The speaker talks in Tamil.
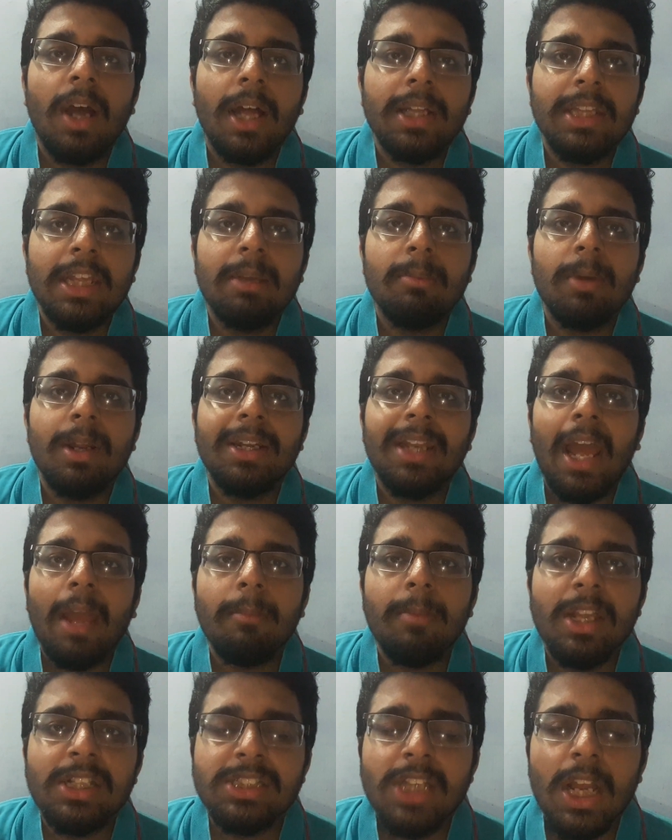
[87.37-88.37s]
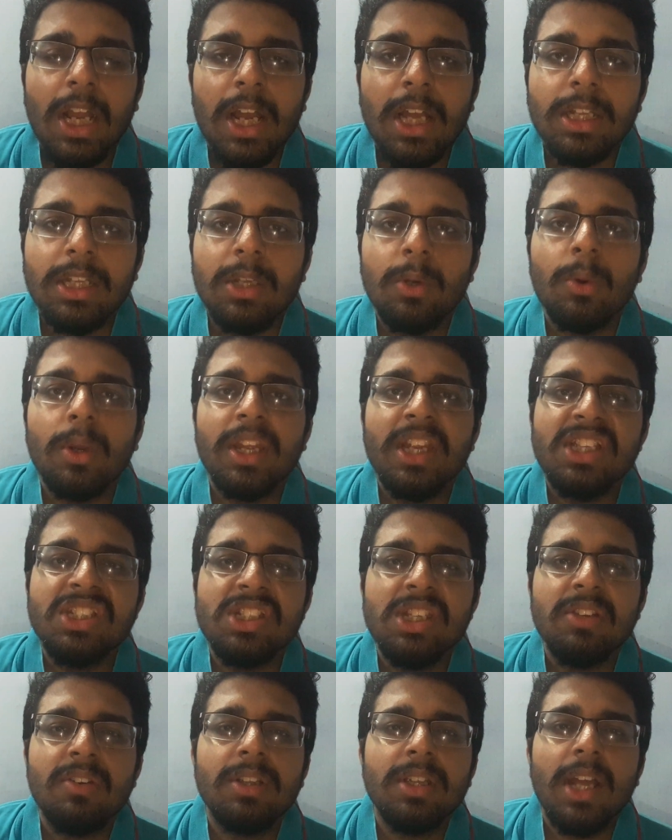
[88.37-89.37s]
அதிகமாக டேமேஜ் ஆகாது உங்கள்
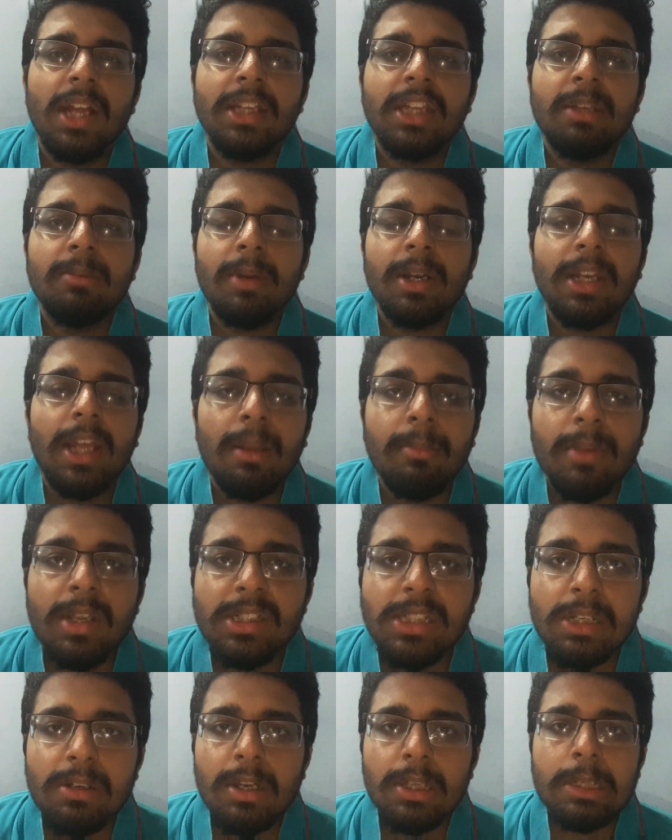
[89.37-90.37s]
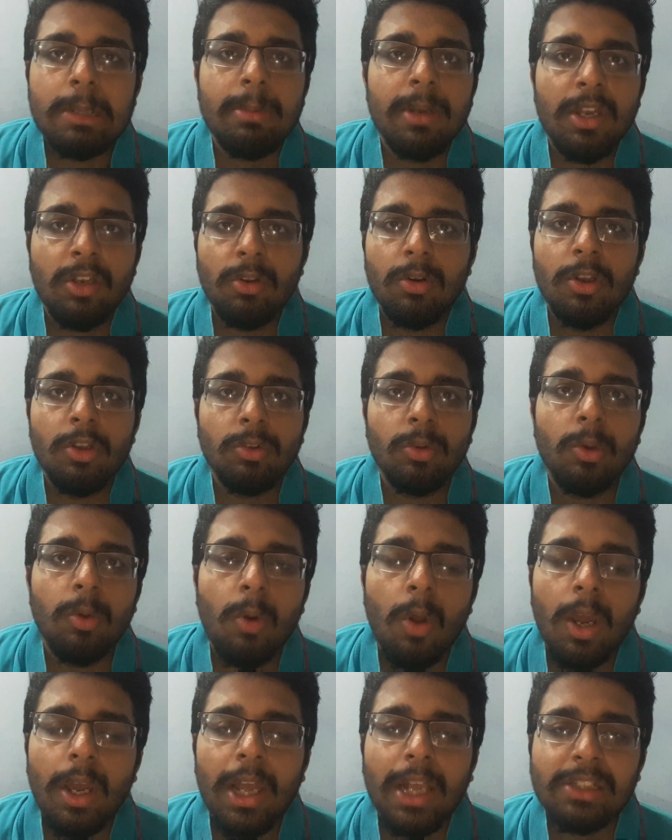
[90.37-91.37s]
இன்ஜினுக்கு வந்து அதிகமாக டேமேஜ் ஆகாது அப்படின்னு சொல்லி
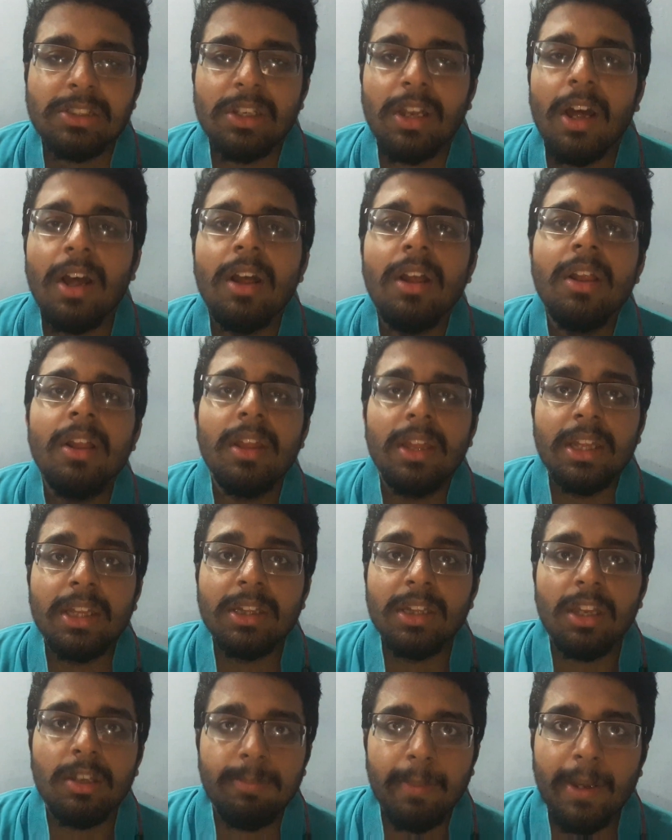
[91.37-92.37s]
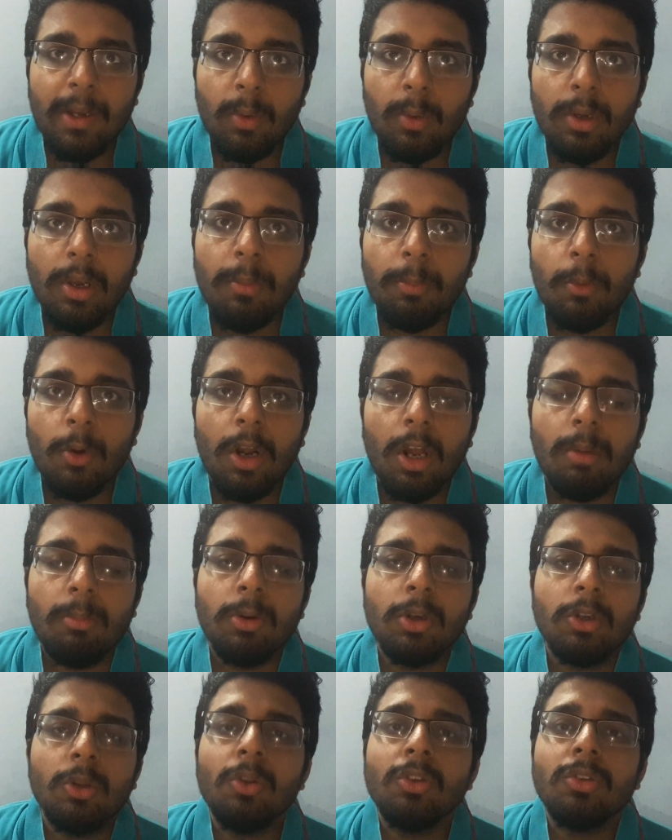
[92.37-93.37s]
சொல்லுவாங்க ஆக்சுவலாக இந்த ஸ்பீடுக்குள்ளே போனால்
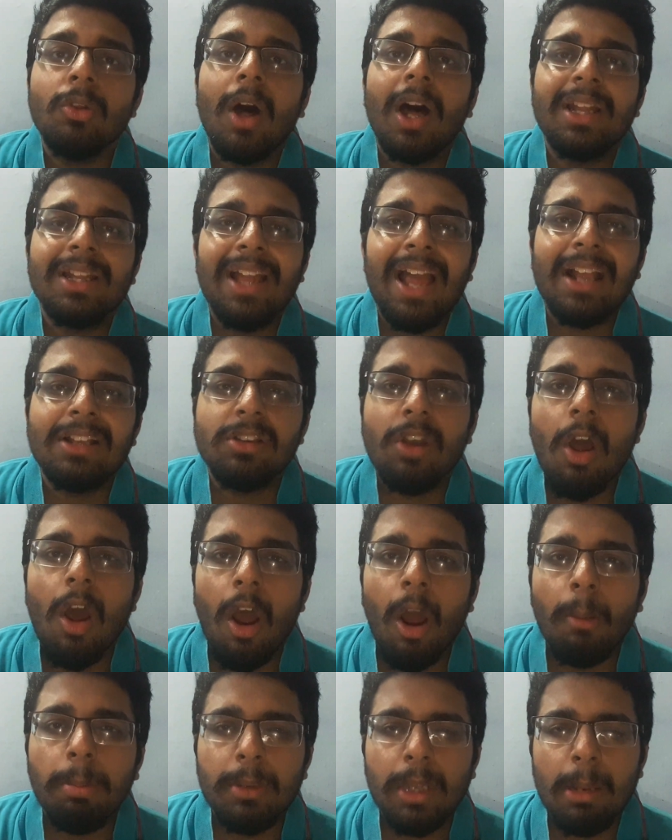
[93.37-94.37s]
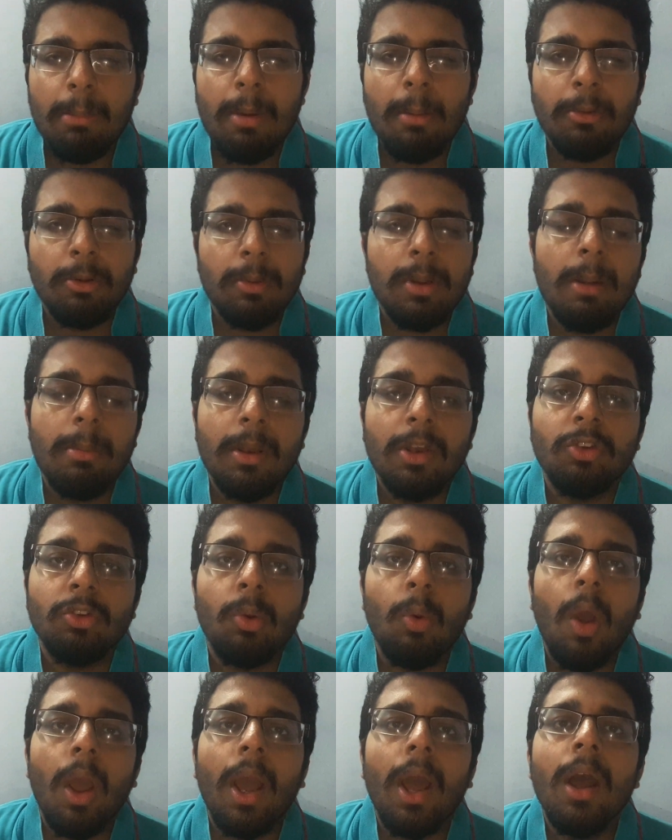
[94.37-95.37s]
மட்டும் ஸோ அதான் ஆக்சுவலாக ஆப்டிமம் ஸ்பீட் அப்படின்னு
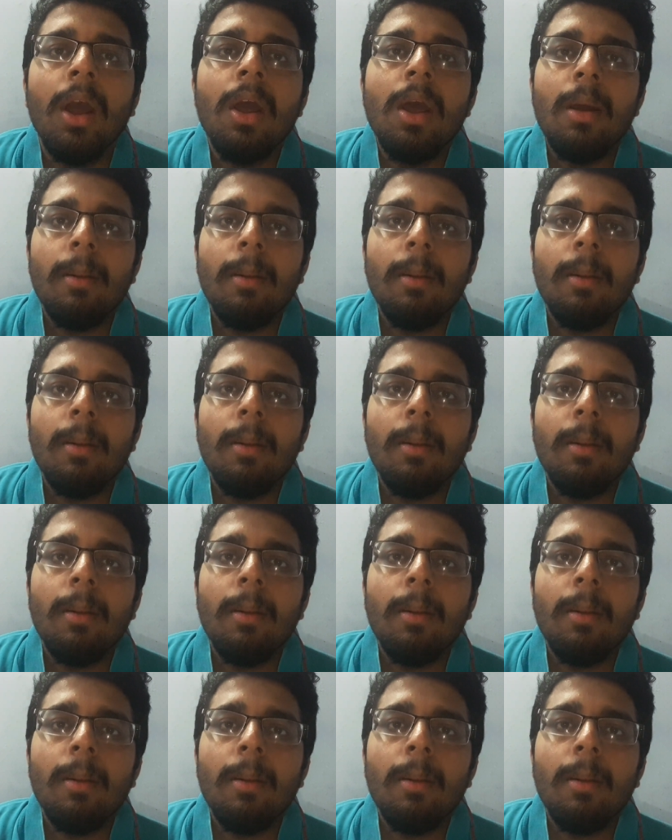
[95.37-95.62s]
சொல்லுவாங்க